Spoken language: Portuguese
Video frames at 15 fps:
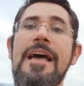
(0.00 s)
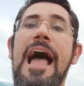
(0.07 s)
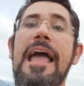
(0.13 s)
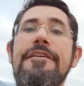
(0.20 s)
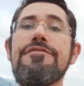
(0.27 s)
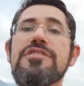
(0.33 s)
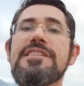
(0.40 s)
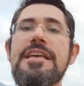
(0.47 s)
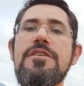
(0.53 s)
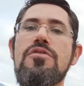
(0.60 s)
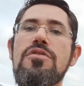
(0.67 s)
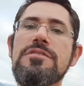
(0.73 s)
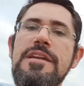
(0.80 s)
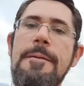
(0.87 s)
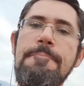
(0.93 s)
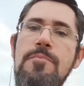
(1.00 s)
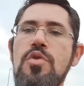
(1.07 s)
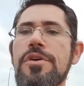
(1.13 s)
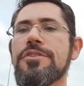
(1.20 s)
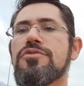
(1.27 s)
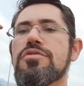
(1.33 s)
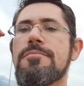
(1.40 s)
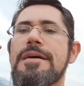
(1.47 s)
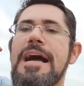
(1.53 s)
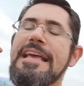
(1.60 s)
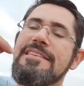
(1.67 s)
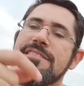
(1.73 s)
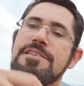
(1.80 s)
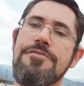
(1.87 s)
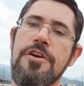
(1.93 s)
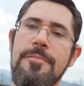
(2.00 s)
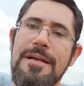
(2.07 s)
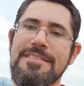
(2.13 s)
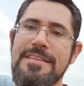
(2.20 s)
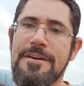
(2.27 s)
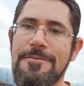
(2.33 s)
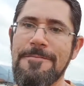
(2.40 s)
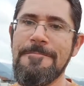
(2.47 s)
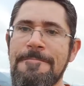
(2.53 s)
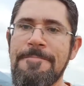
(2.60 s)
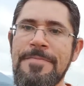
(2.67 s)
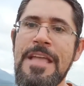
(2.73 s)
aí você encontra muito mais informação.